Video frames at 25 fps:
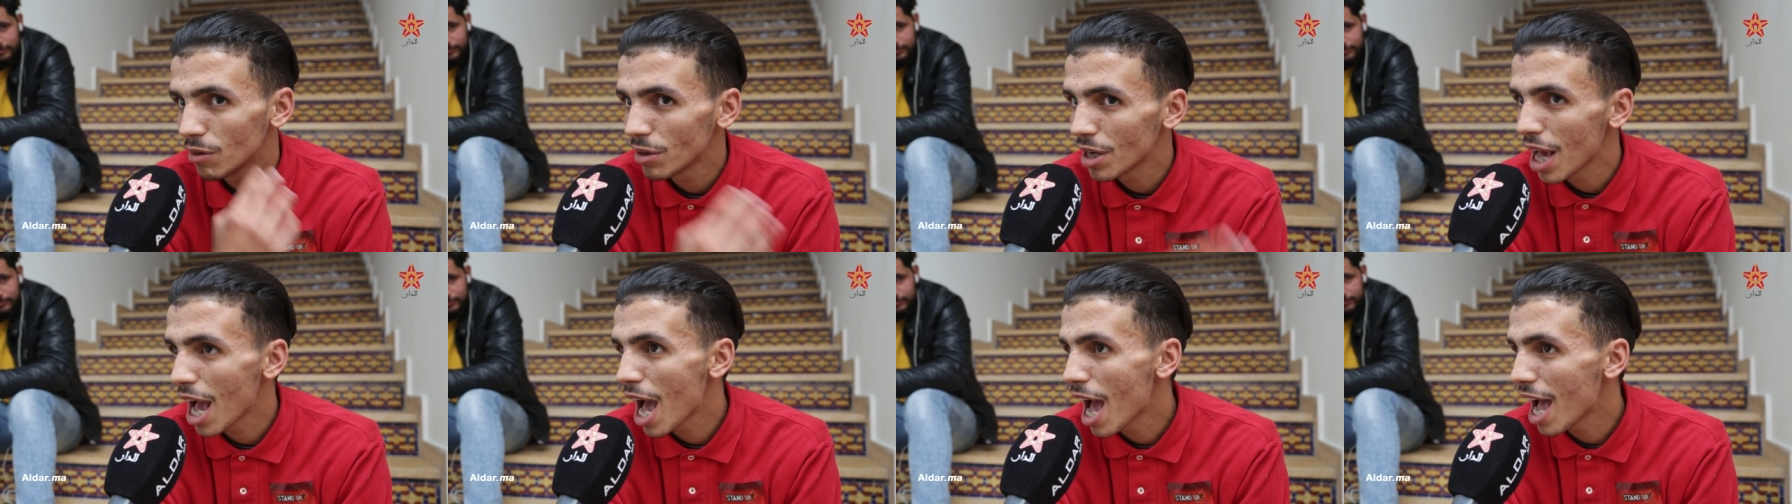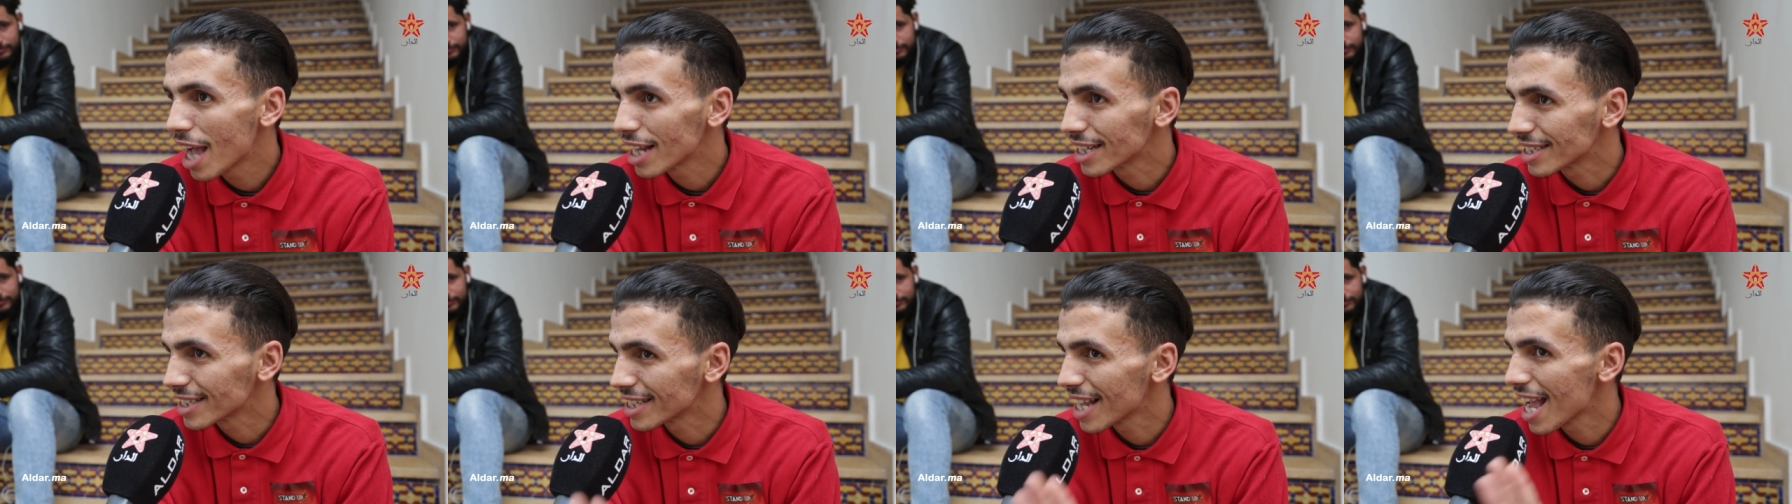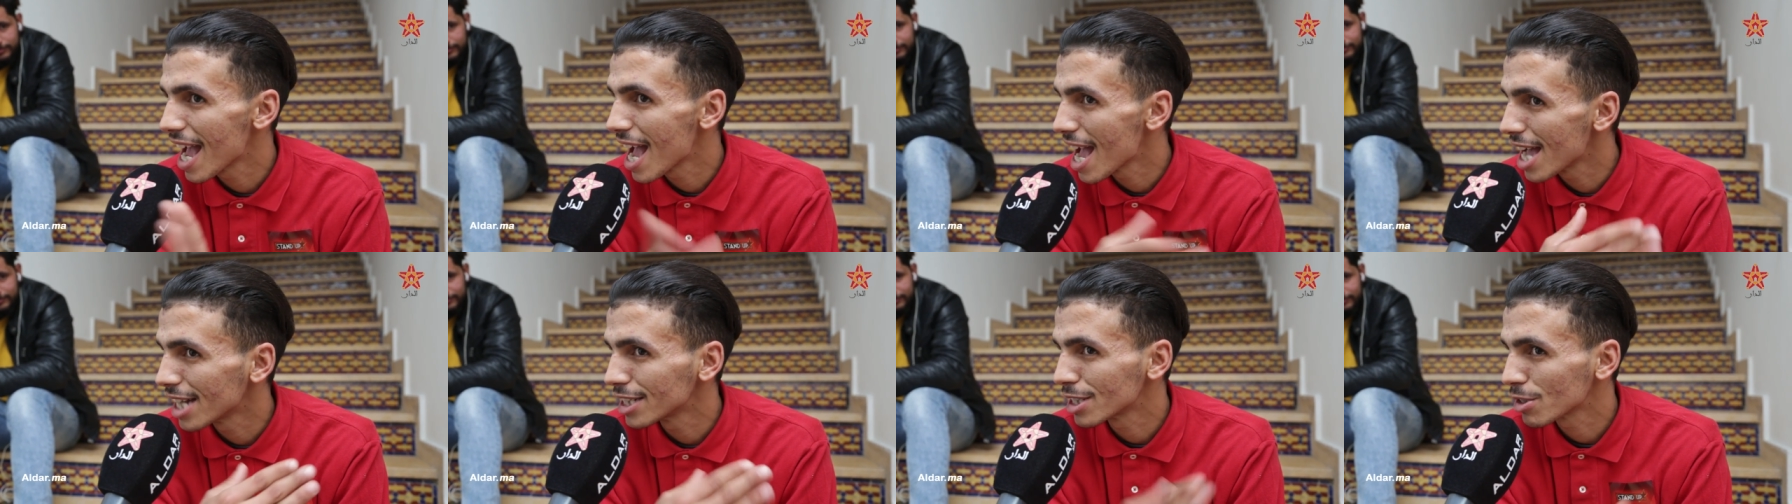ولا
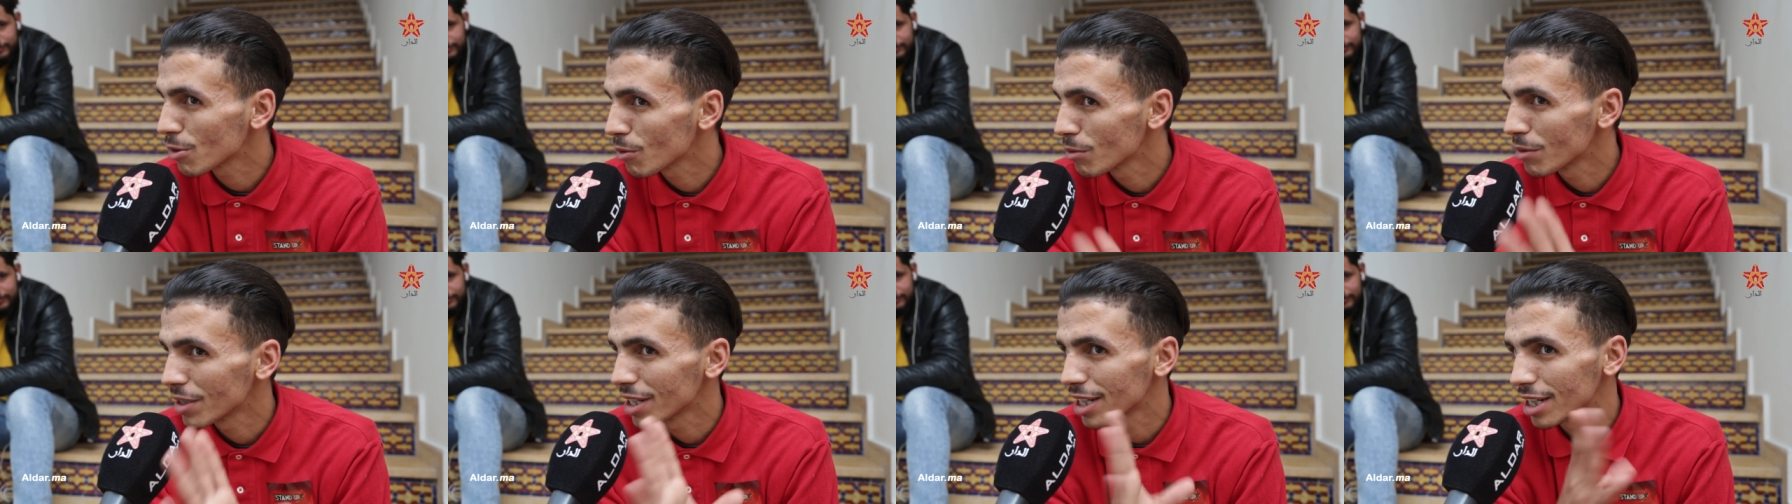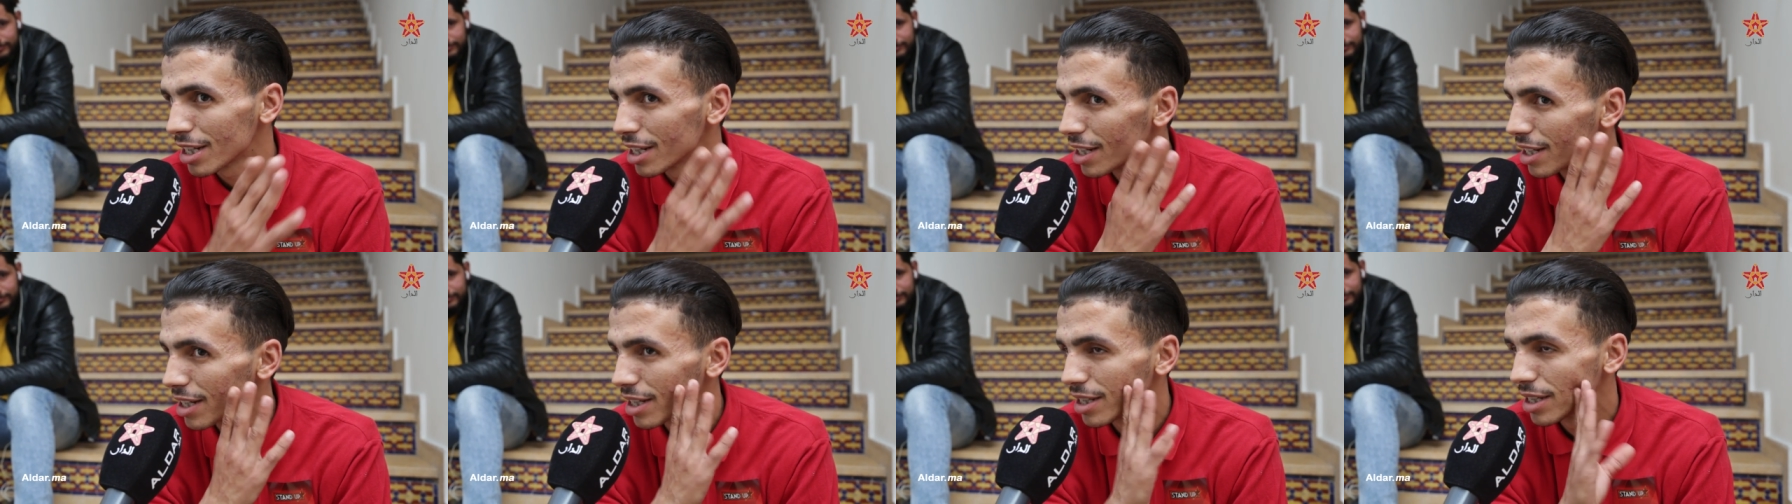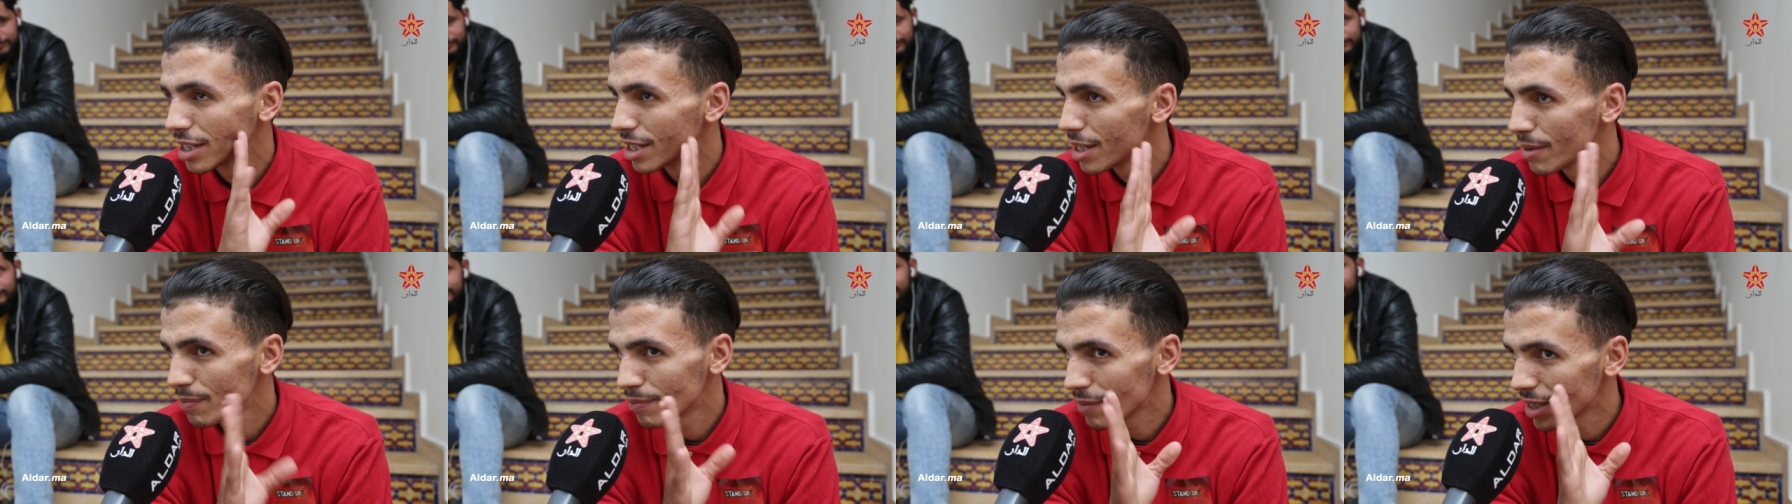شافك ولا
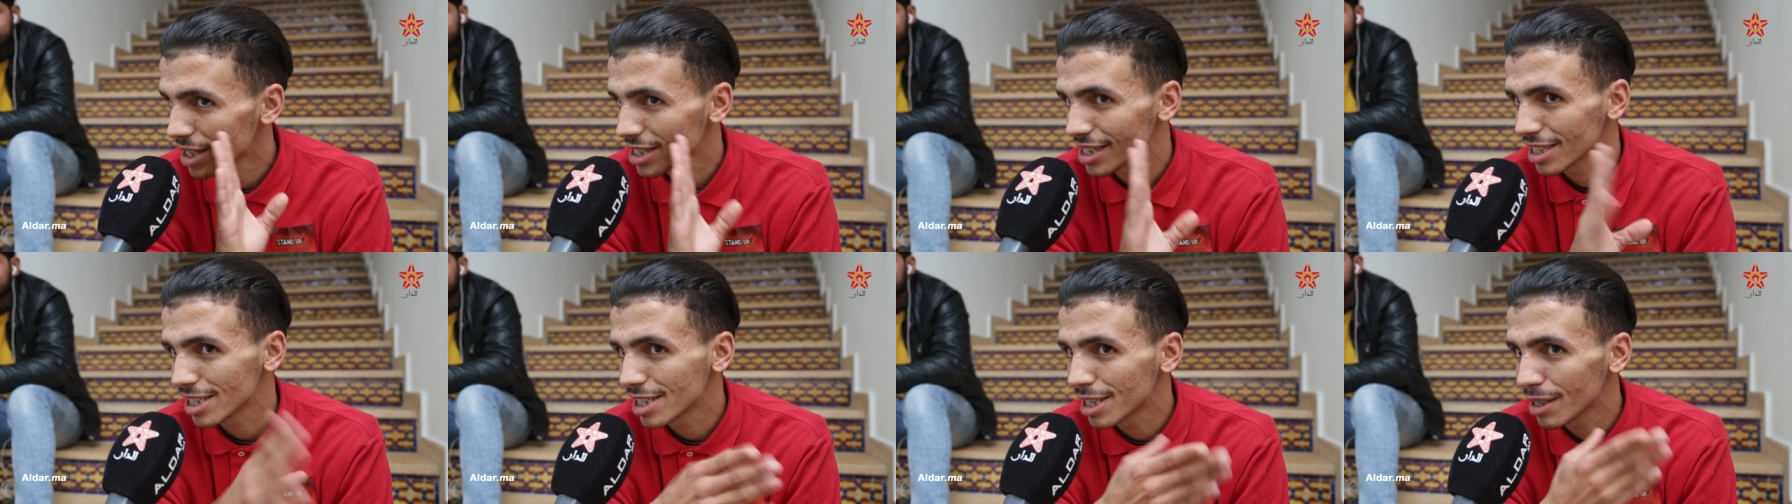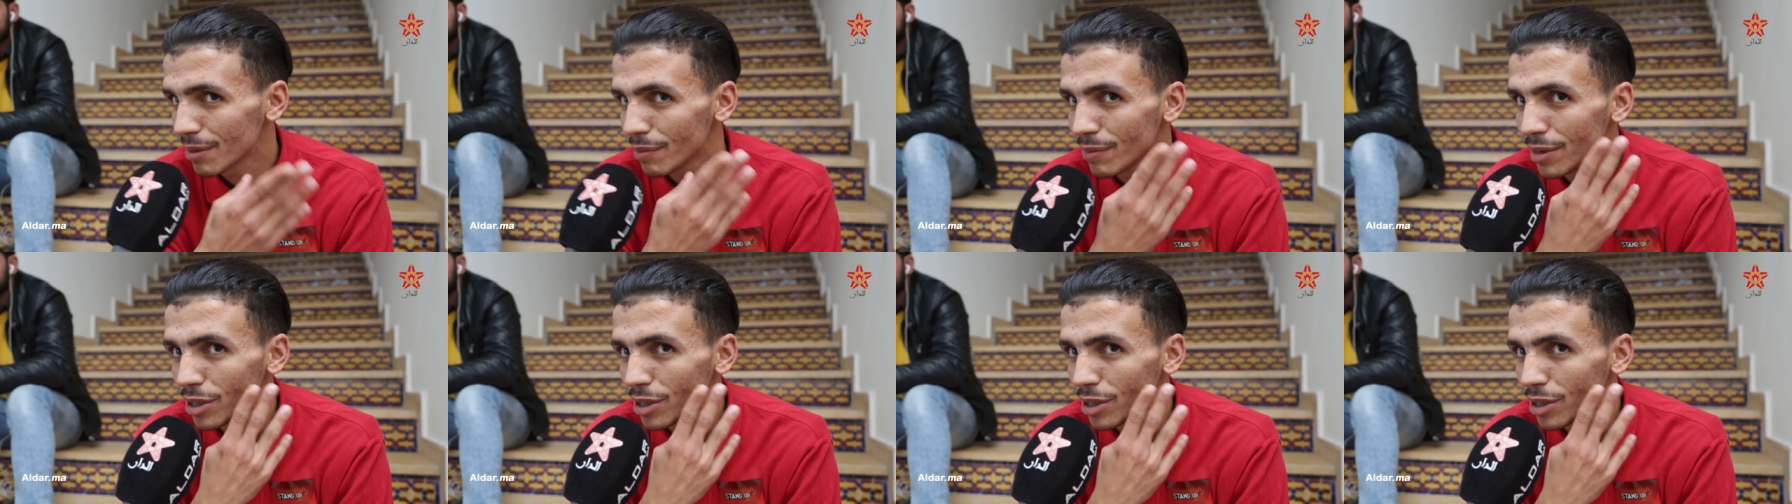20